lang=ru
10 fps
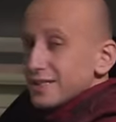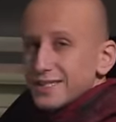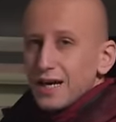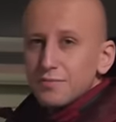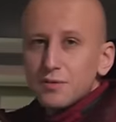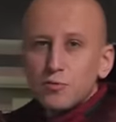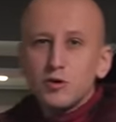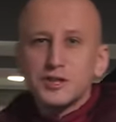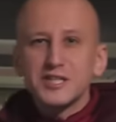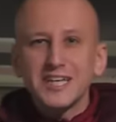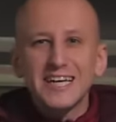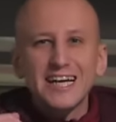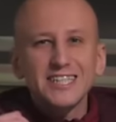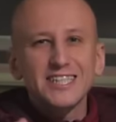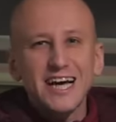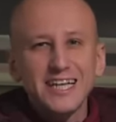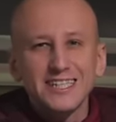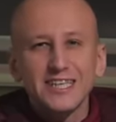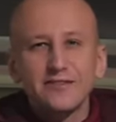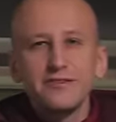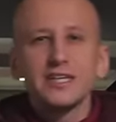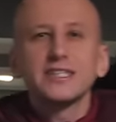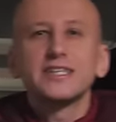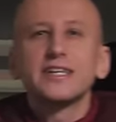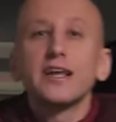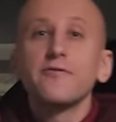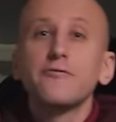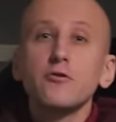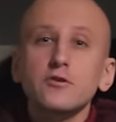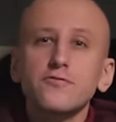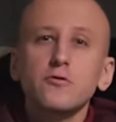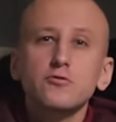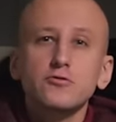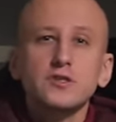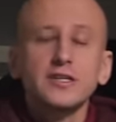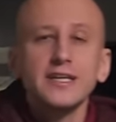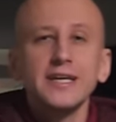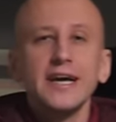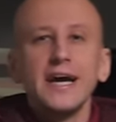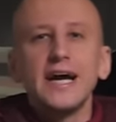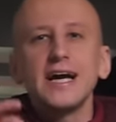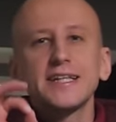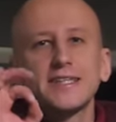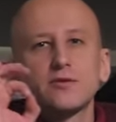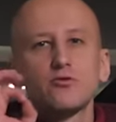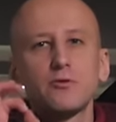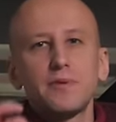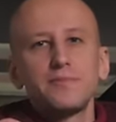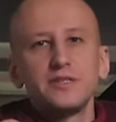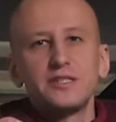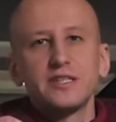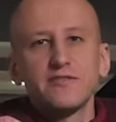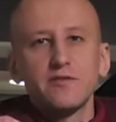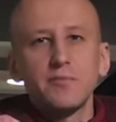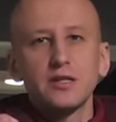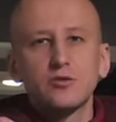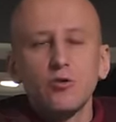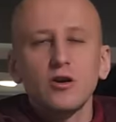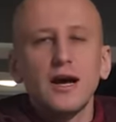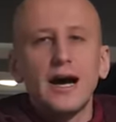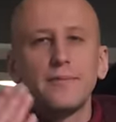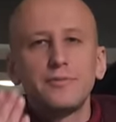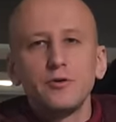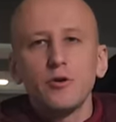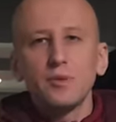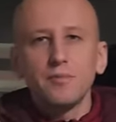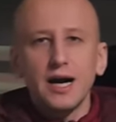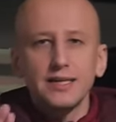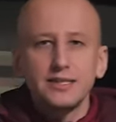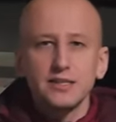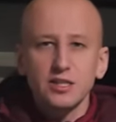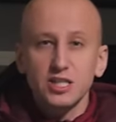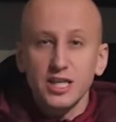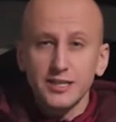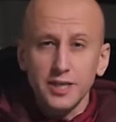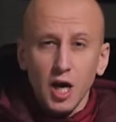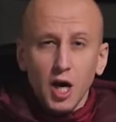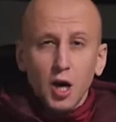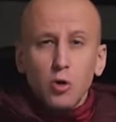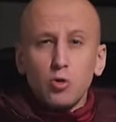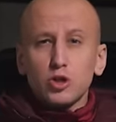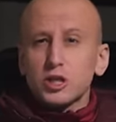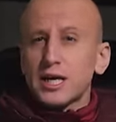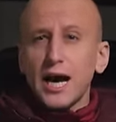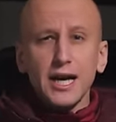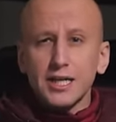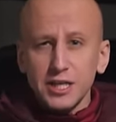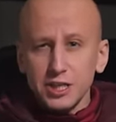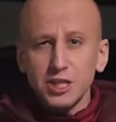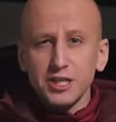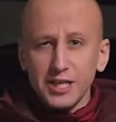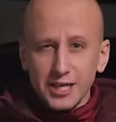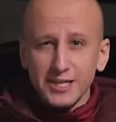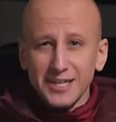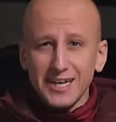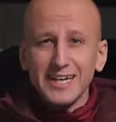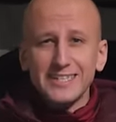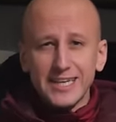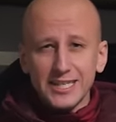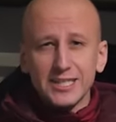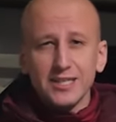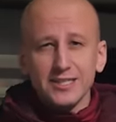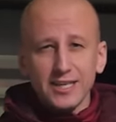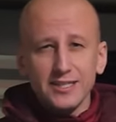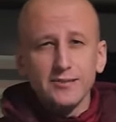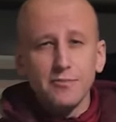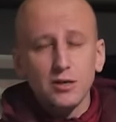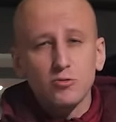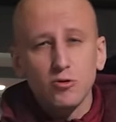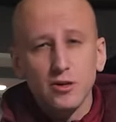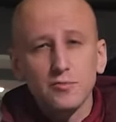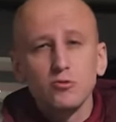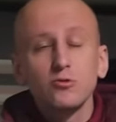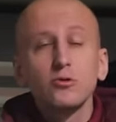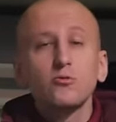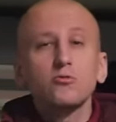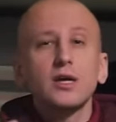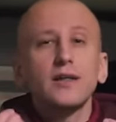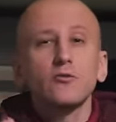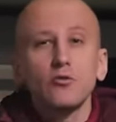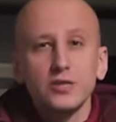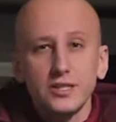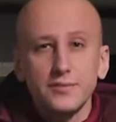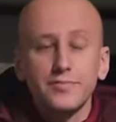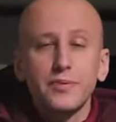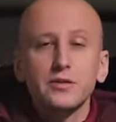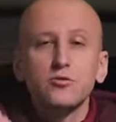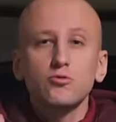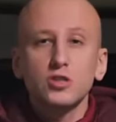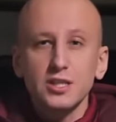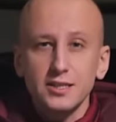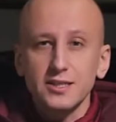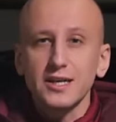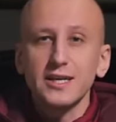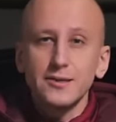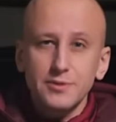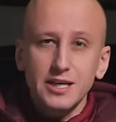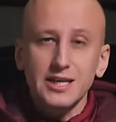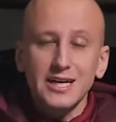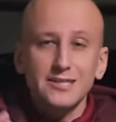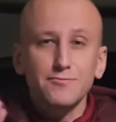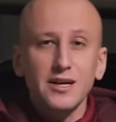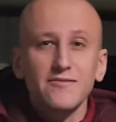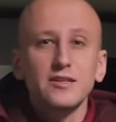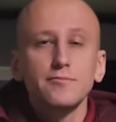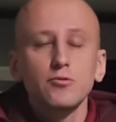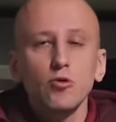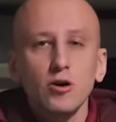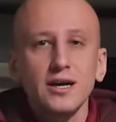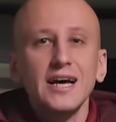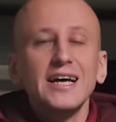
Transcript: Самый мощный гражданский двигатель для Ford Focus 3 – это турбобензиновый мотор объемом 1.6. Уж как инженеры накосячили с этим мотором, но не удалось им подружить хлипкий легкосплавный блок